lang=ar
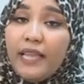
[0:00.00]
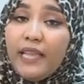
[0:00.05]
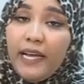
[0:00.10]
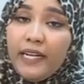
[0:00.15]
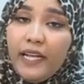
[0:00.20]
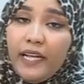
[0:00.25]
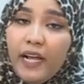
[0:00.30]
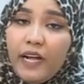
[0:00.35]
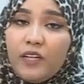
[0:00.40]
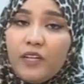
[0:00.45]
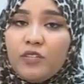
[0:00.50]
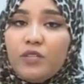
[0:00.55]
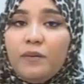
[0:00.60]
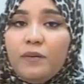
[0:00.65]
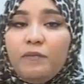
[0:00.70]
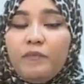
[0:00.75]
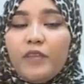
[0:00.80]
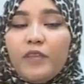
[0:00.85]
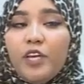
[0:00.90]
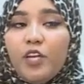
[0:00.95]
تاني
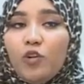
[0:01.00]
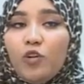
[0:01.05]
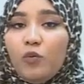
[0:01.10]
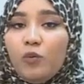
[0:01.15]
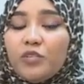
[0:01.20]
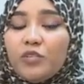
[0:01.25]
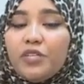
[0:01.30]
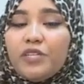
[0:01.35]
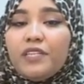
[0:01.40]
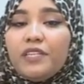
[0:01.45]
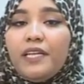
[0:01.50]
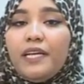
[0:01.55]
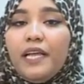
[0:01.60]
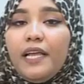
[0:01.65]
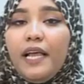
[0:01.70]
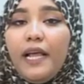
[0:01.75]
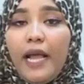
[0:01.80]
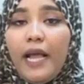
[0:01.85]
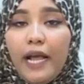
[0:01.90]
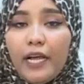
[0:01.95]
حاجة إنه بشرتك
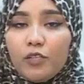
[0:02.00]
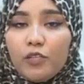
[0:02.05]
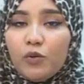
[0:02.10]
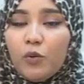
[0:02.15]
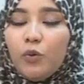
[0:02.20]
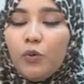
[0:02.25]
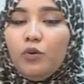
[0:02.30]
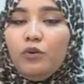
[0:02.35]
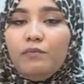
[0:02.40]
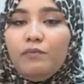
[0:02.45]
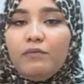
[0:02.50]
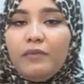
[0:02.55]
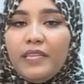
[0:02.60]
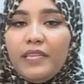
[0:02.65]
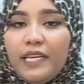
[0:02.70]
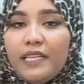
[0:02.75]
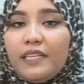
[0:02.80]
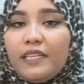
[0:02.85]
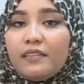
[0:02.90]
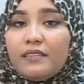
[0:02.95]
هتكون
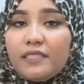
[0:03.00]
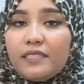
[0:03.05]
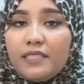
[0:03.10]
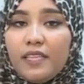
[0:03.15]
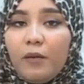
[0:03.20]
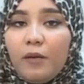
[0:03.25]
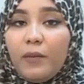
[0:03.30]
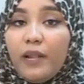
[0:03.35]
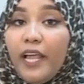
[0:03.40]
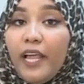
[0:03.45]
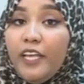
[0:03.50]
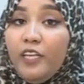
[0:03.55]
بتقدر تستقبل